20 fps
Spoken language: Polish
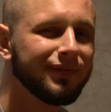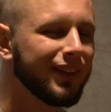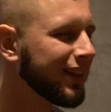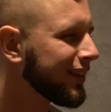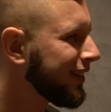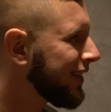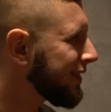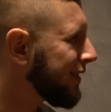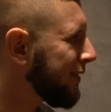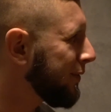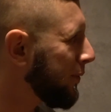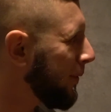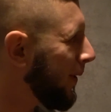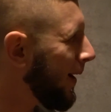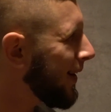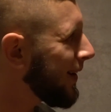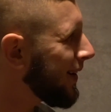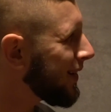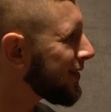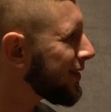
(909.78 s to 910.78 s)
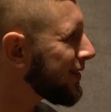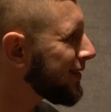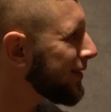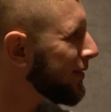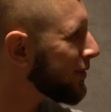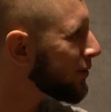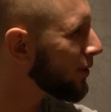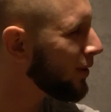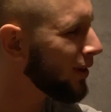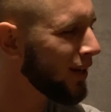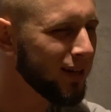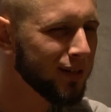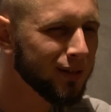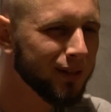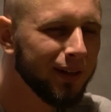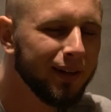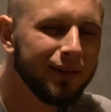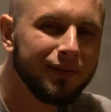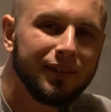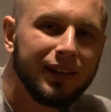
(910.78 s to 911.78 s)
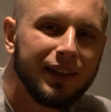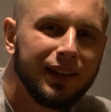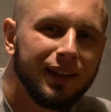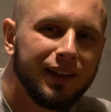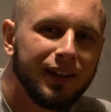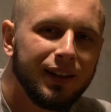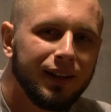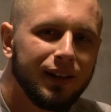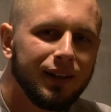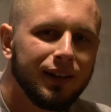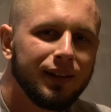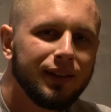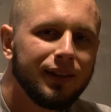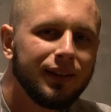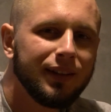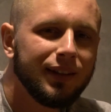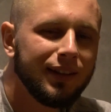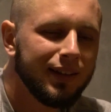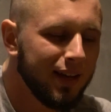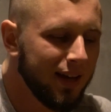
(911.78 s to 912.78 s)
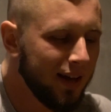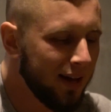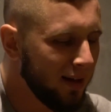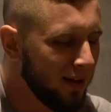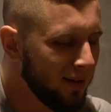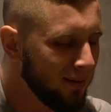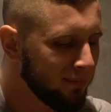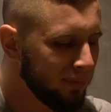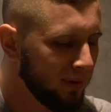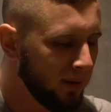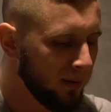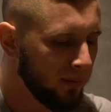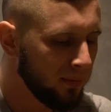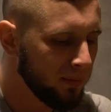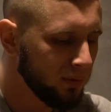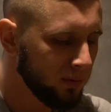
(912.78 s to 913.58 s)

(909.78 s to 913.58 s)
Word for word: Tak na zawołanie cisnąć koleżkę. No jak cisnąć? Ja Pogadaj sobie.